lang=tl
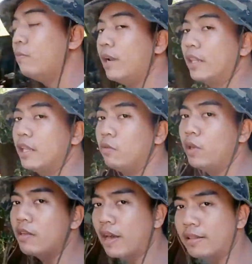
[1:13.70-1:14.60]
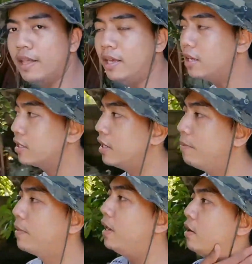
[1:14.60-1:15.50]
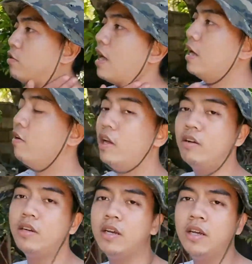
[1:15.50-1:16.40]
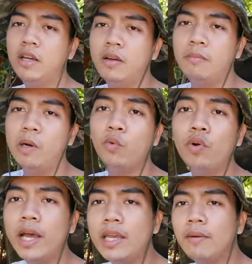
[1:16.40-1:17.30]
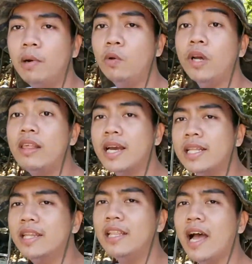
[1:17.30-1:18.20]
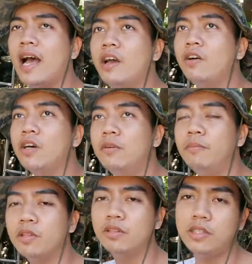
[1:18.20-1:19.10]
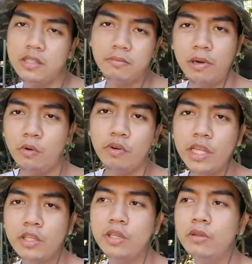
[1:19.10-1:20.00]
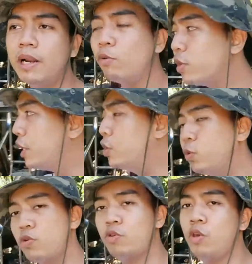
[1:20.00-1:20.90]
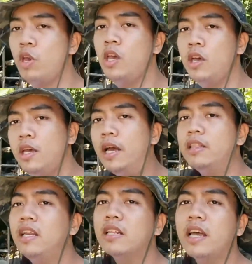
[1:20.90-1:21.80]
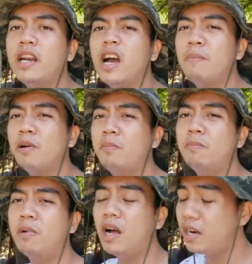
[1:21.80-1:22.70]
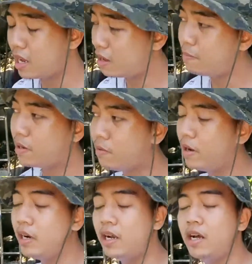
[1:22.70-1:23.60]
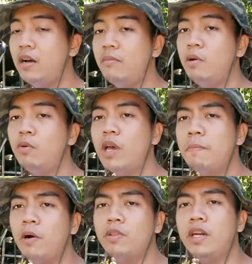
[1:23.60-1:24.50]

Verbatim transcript: natin tuwing Sunday? Syempre, ano tayo ngayon? Malunggay. Malunggay Sunday tayo no. Malunggay malunggay juice. Yan, hindi na tayo nakapag, nakakapagawa ng malunggay powder